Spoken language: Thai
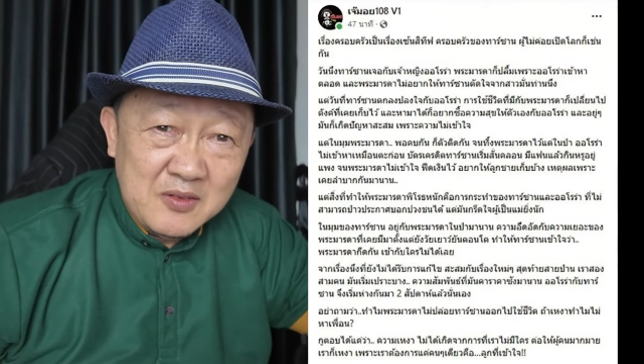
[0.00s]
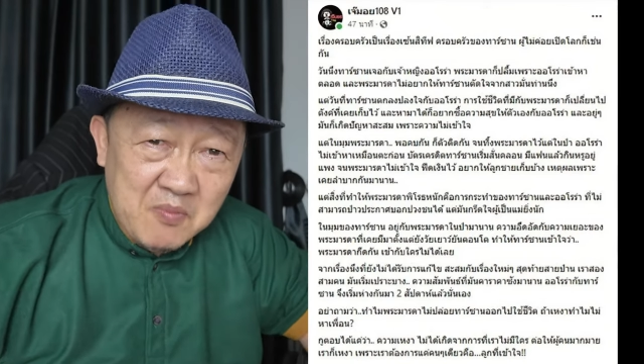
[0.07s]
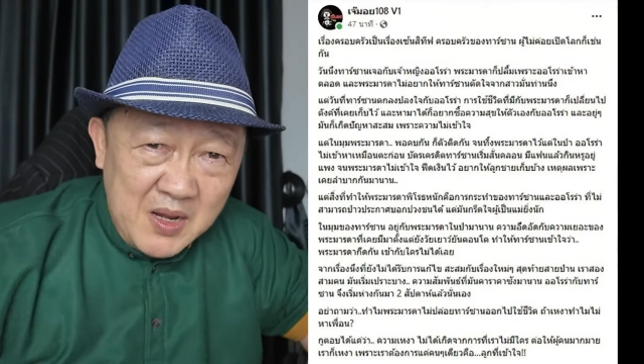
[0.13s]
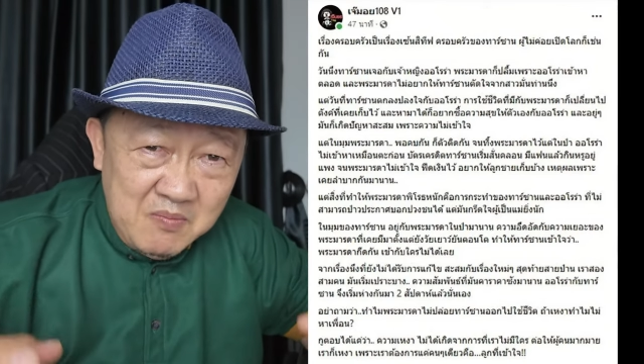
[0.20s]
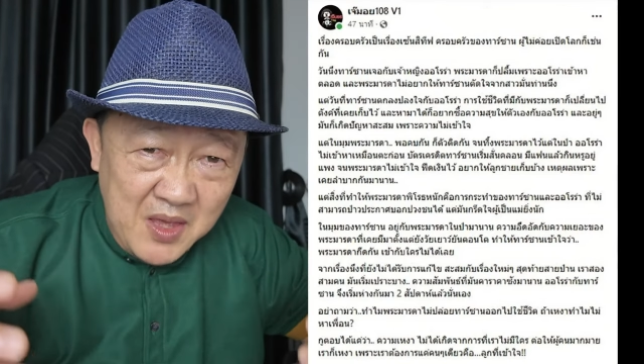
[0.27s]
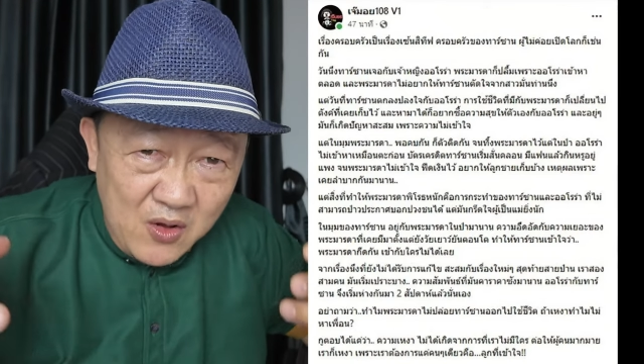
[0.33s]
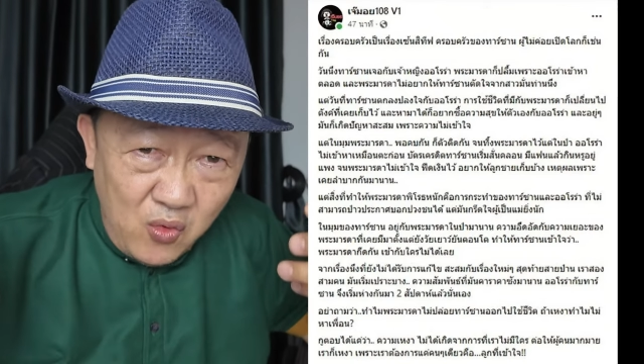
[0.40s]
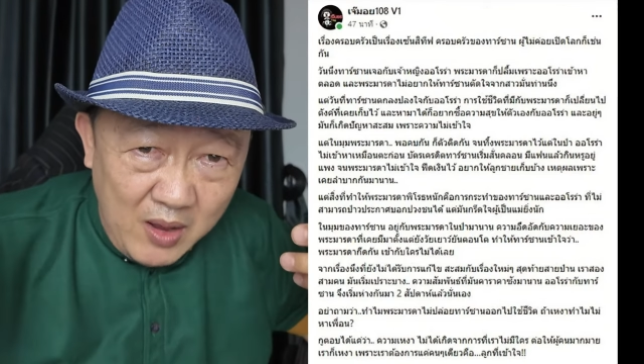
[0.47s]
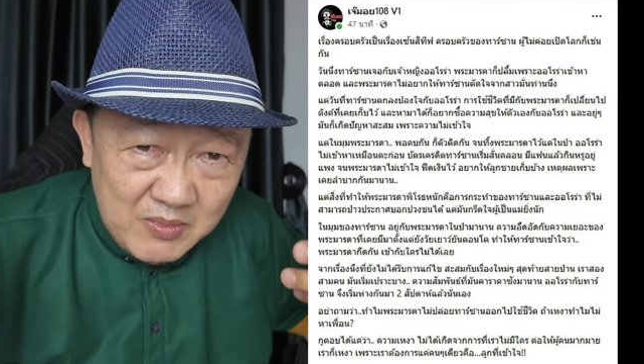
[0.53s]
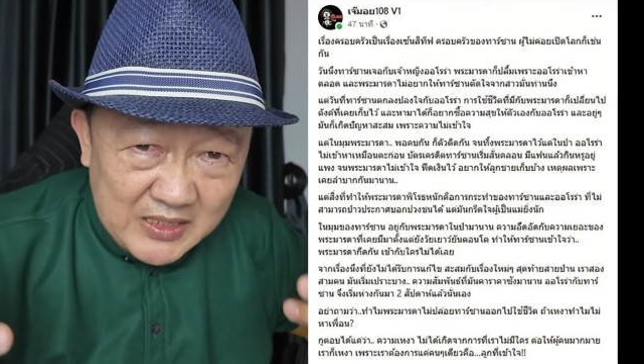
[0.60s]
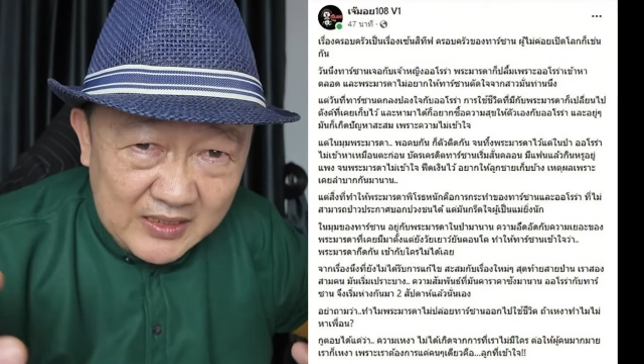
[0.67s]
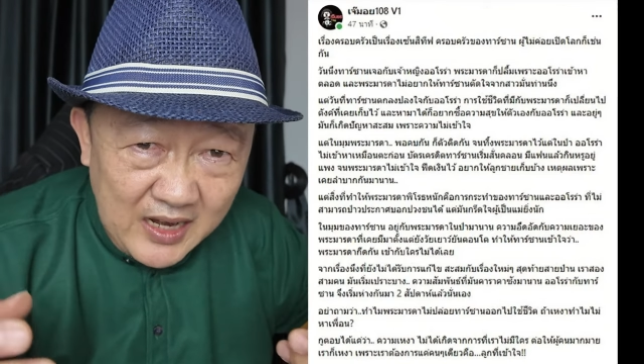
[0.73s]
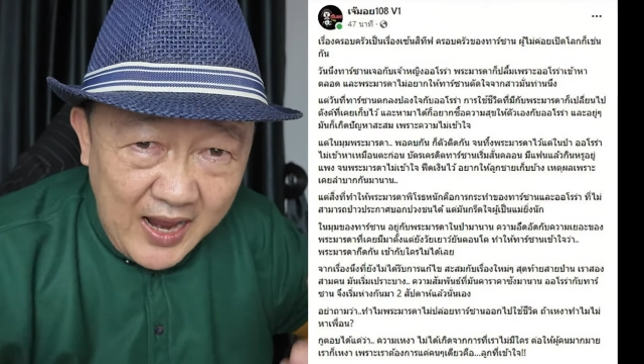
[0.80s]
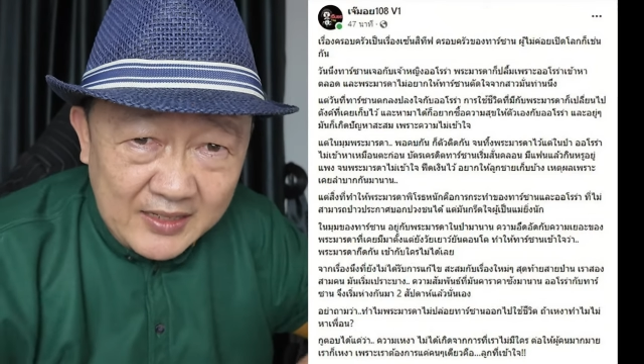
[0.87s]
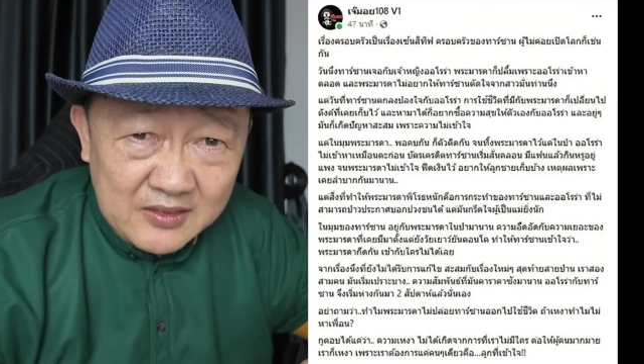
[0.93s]
มันมีความอึ
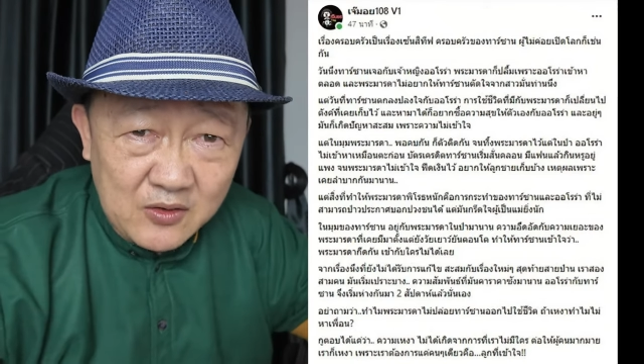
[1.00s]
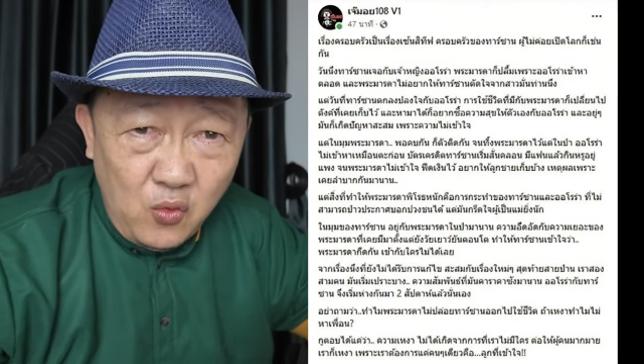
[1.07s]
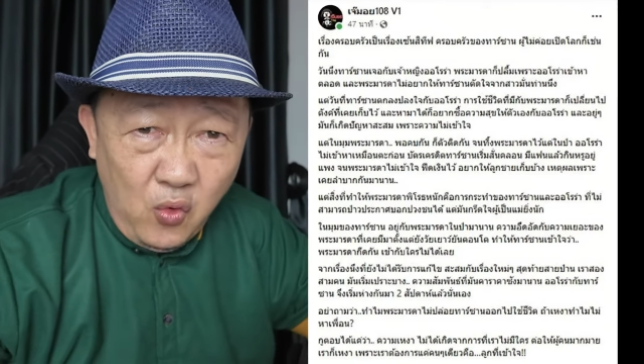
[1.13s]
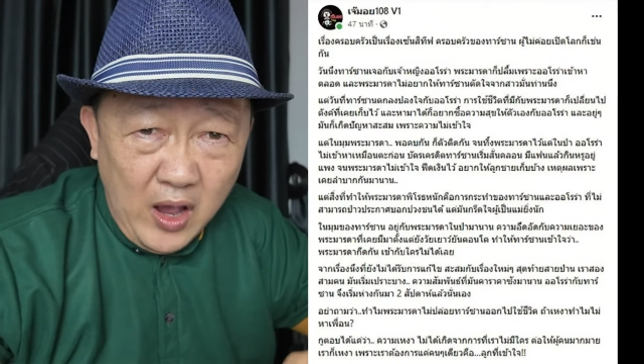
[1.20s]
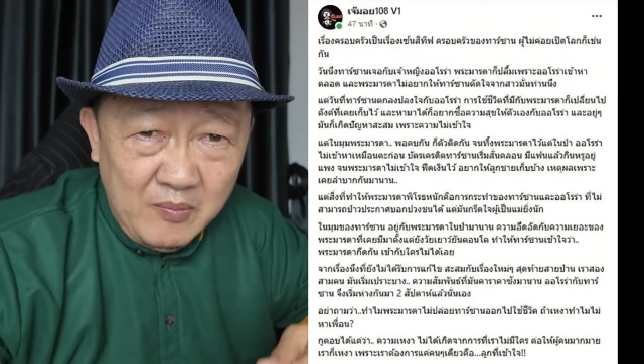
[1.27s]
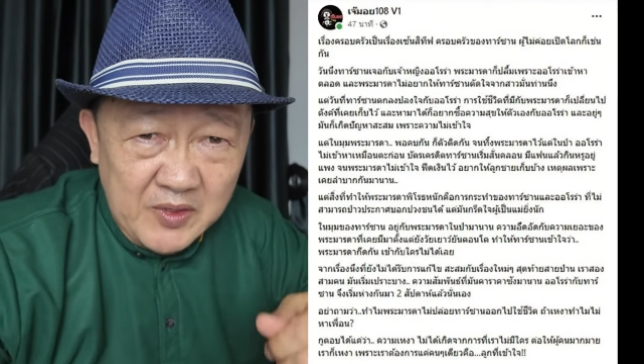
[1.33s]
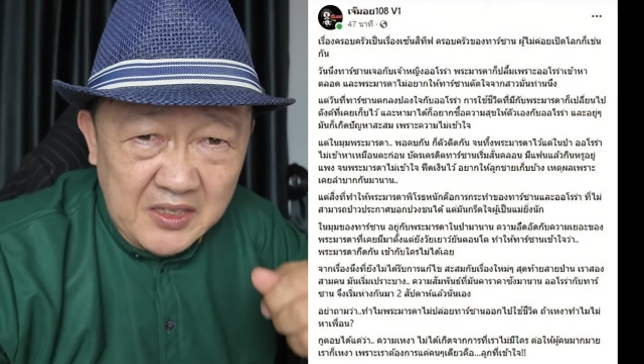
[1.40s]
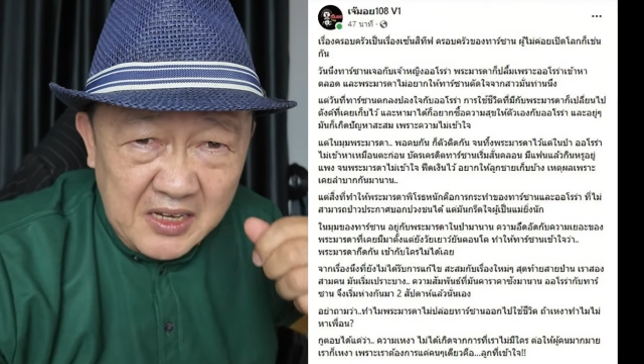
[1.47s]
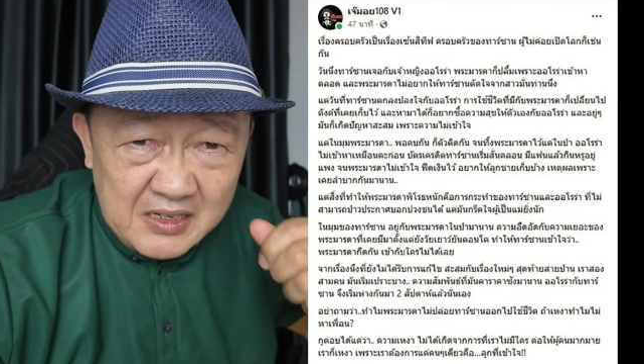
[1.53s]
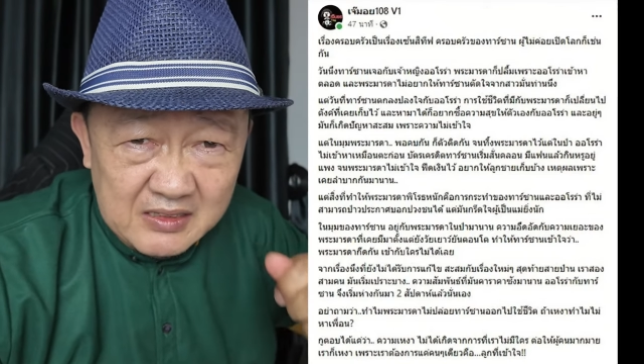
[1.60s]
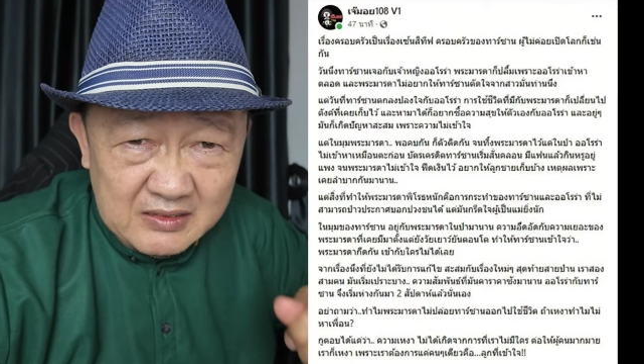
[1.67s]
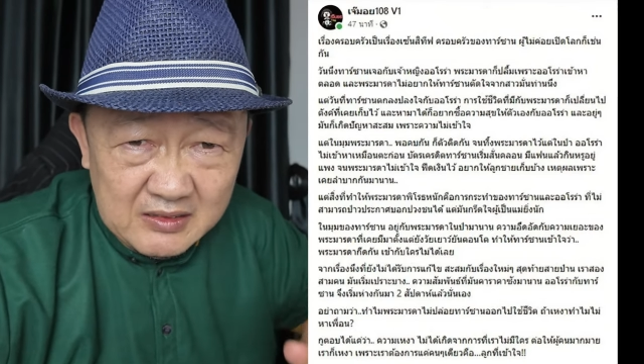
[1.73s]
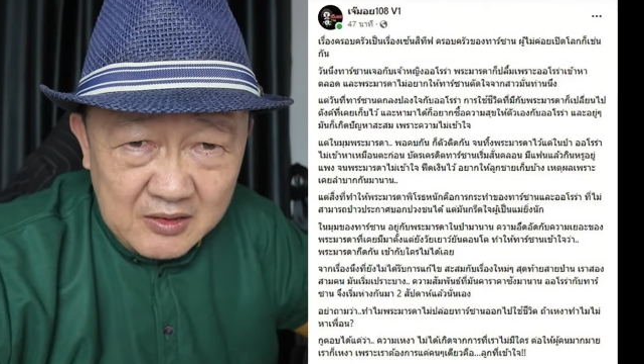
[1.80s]
ดอัดความเยอะ